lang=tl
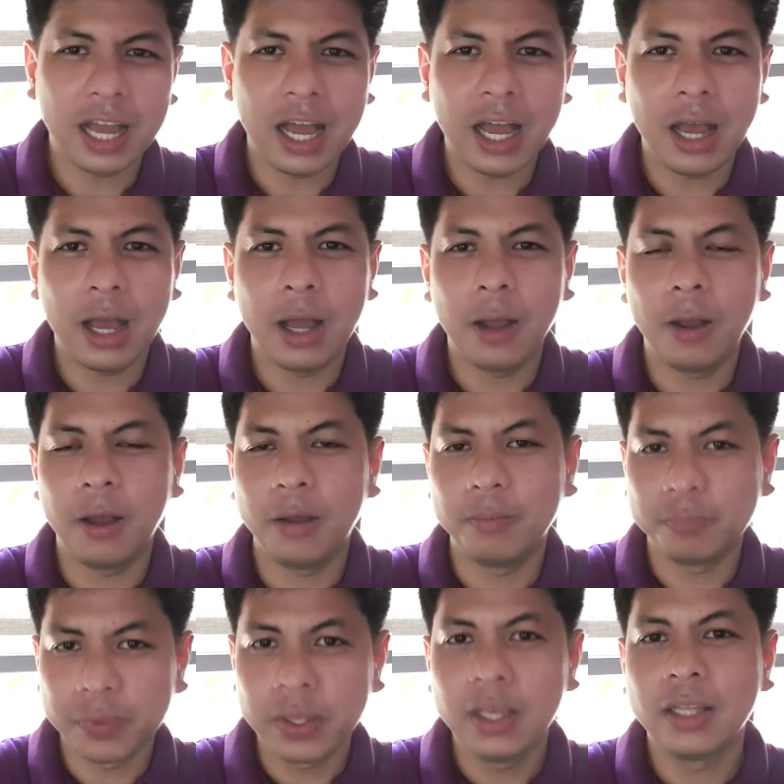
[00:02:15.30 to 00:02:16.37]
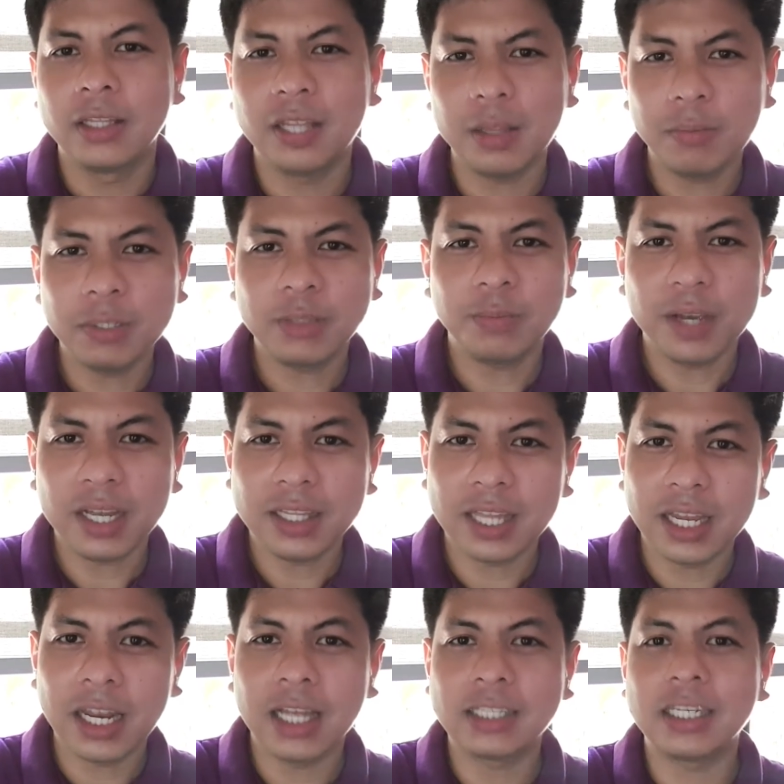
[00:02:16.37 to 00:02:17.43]
uh, then mas maganda
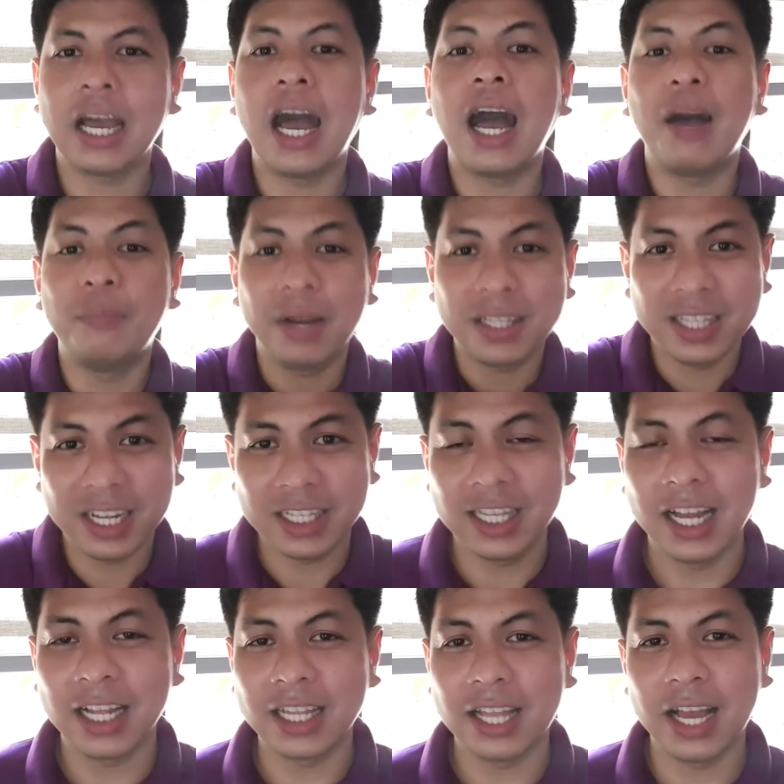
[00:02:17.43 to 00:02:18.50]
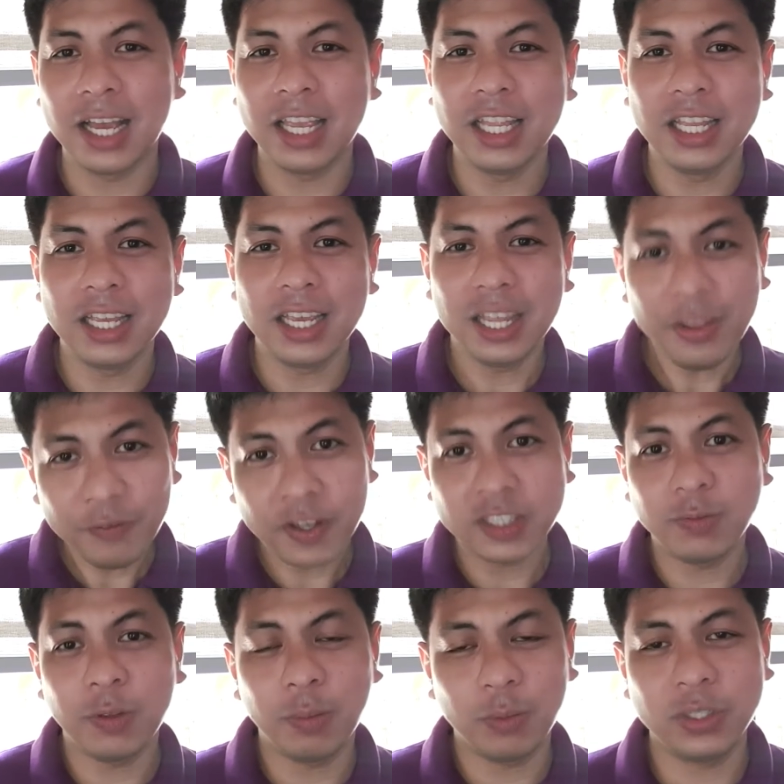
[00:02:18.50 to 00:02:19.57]
na sa ka magdagdag ng
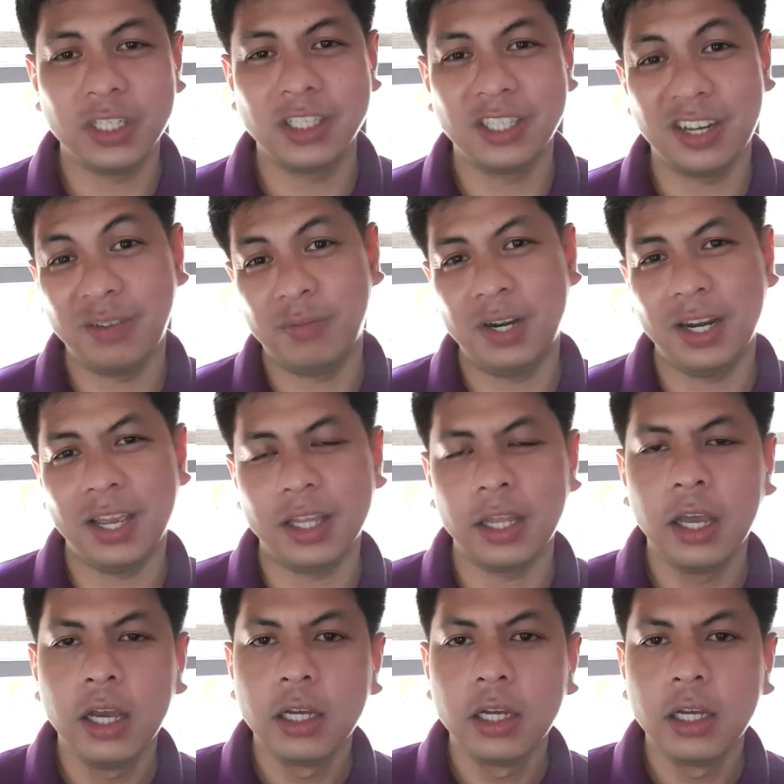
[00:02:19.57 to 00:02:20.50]
investment mo sa stock market.